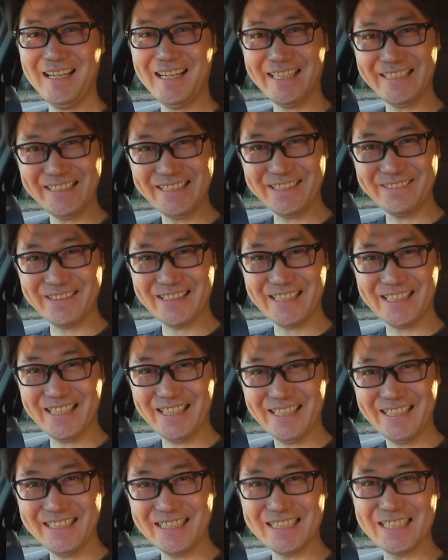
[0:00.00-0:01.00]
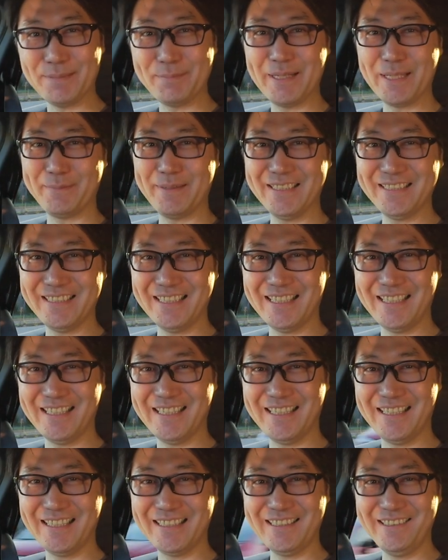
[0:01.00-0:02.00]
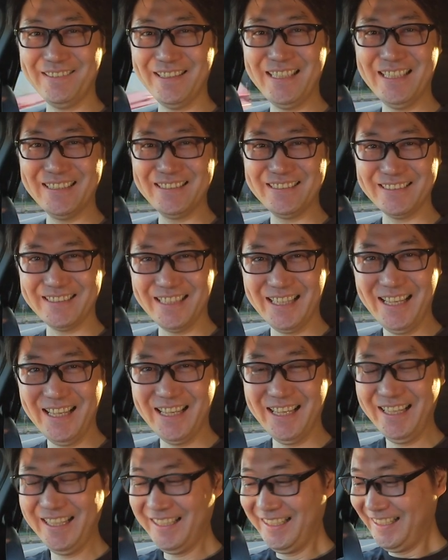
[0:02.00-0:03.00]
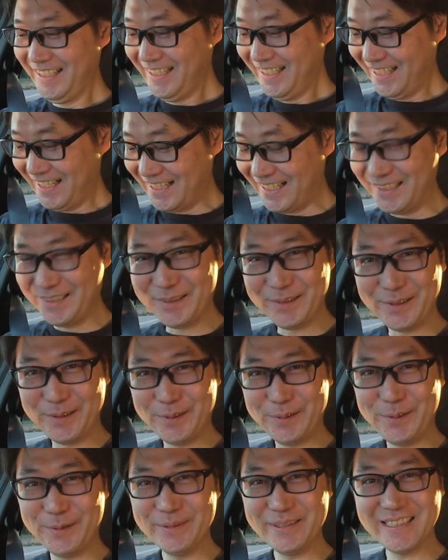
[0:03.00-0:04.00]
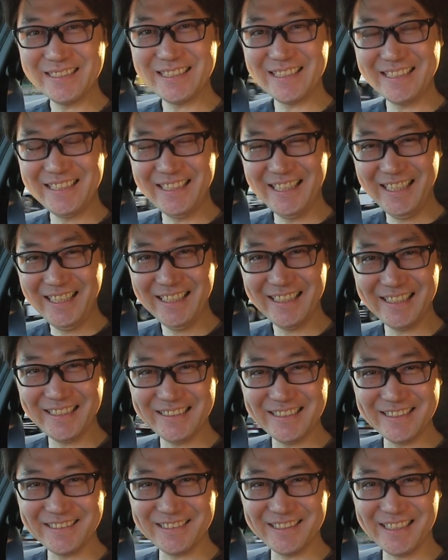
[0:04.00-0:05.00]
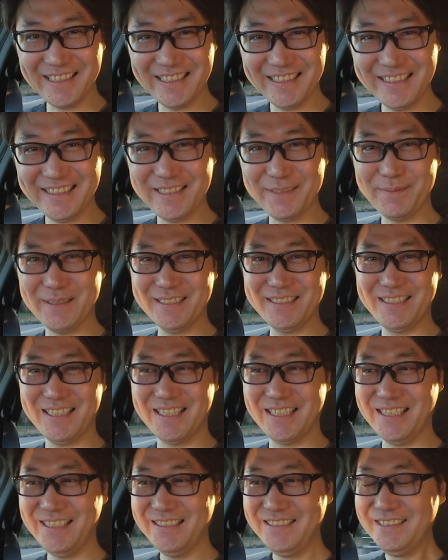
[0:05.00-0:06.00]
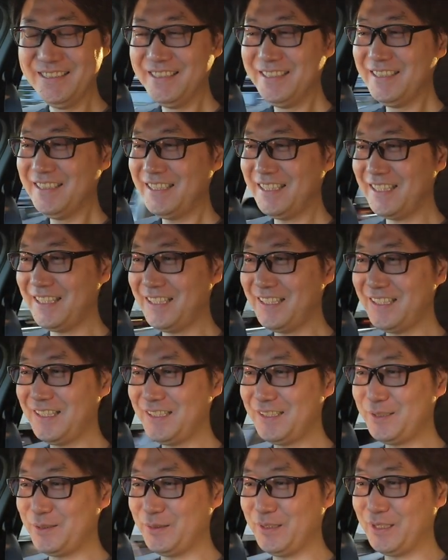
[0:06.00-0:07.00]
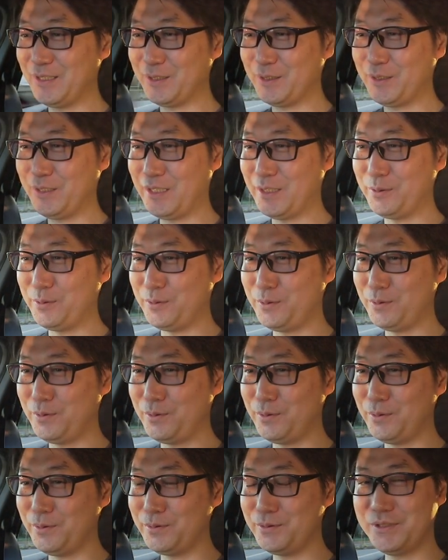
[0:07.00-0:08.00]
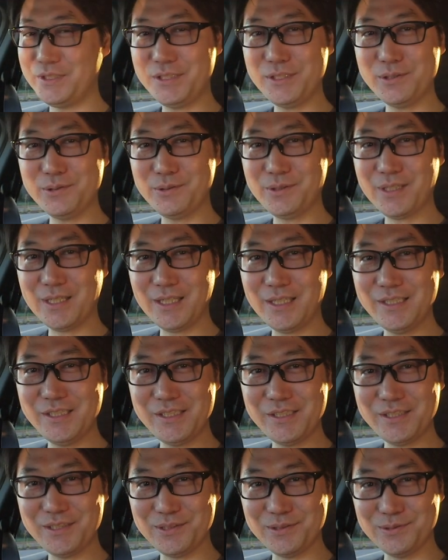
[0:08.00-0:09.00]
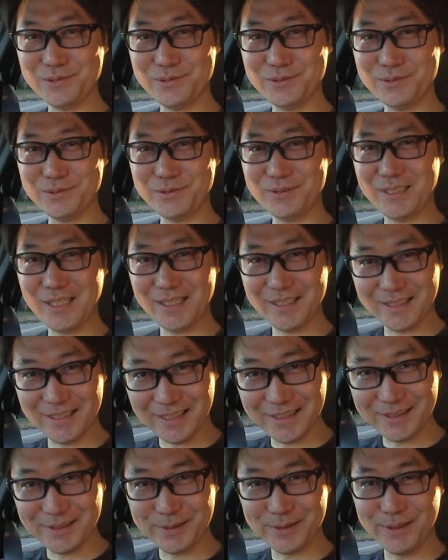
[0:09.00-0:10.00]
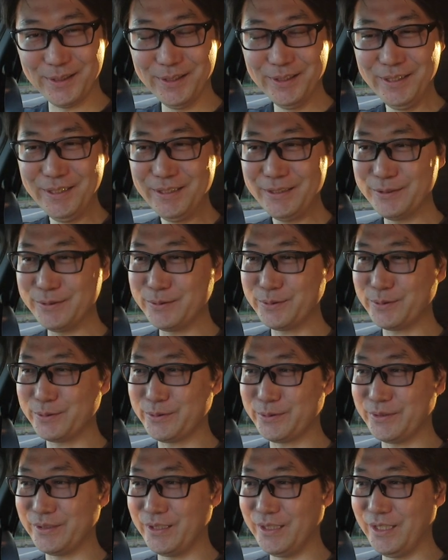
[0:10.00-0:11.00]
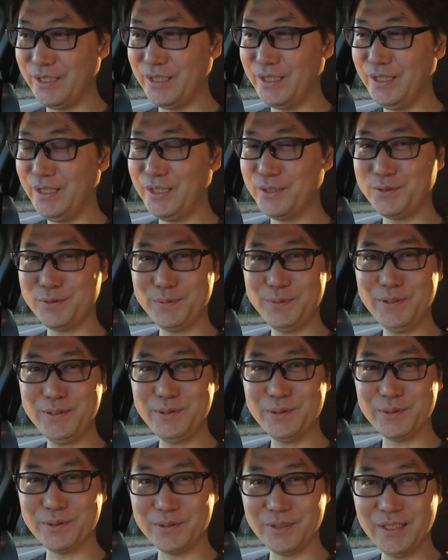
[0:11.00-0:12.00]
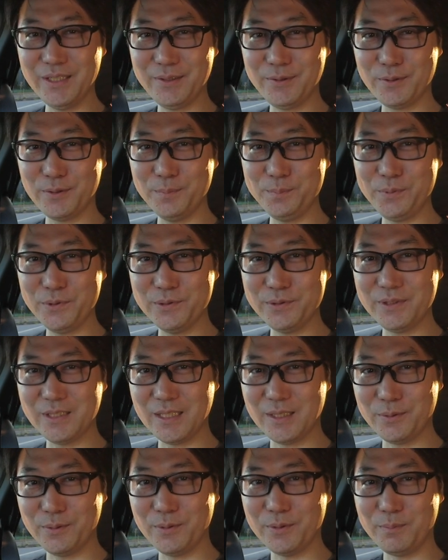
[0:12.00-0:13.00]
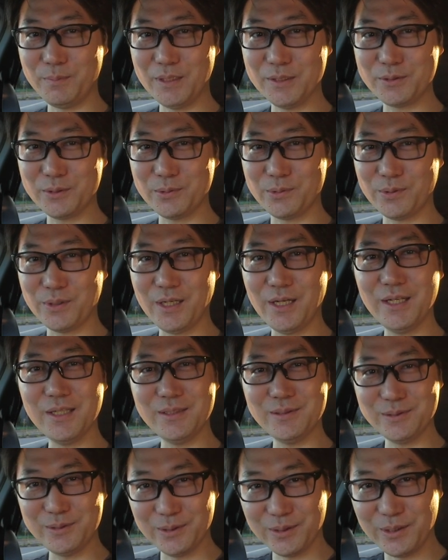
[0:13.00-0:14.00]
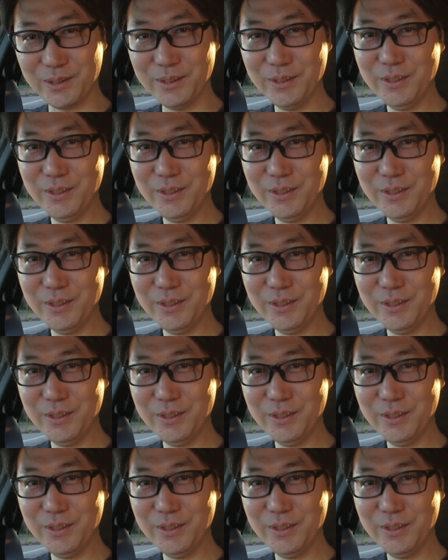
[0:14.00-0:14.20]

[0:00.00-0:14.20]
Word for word: はい、というわけでやってまいりました。今日はですね、あの本田さんにね実は行ってました。えっとねあの自主回収点検ということでね、あのフィットのねコンピューターを、まあ、ちょっと変えると